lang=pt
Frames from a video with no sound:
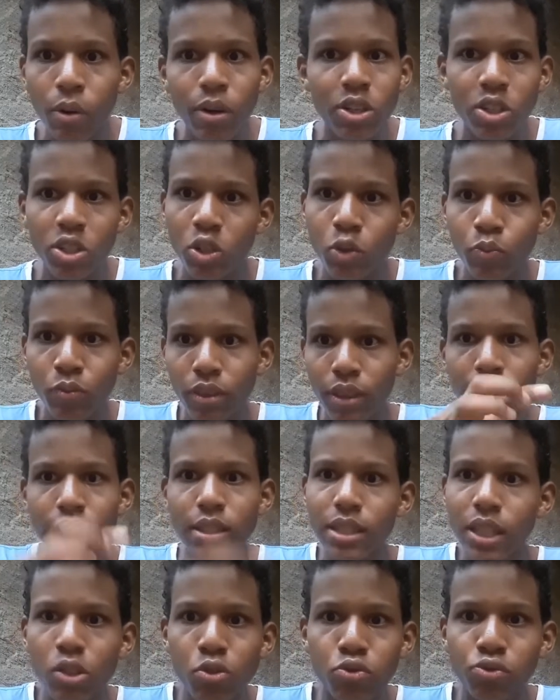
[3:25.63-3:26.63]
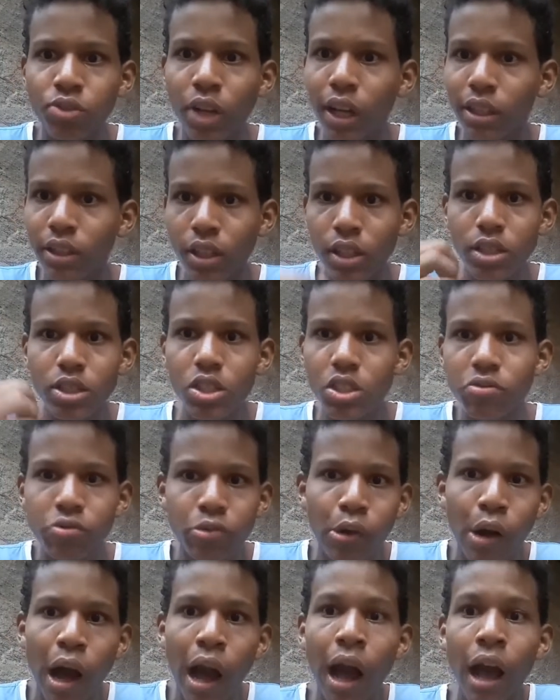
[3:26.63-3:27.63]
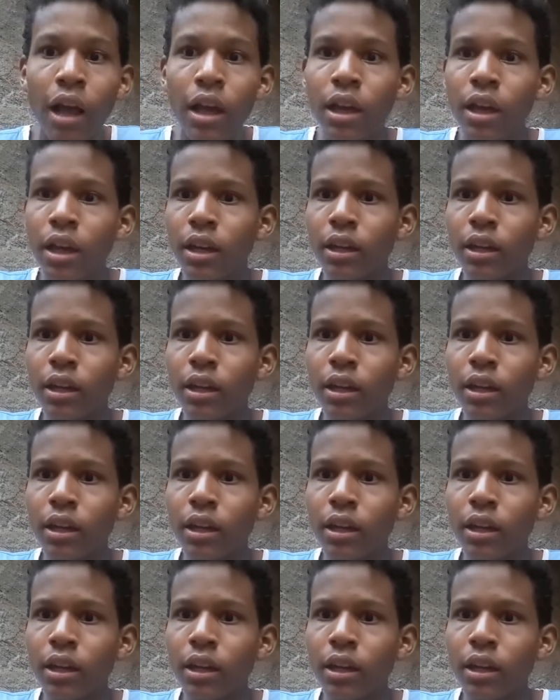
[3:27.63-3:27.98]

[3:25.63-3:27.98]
A gente tem que se ajudar, tem que se divulgar.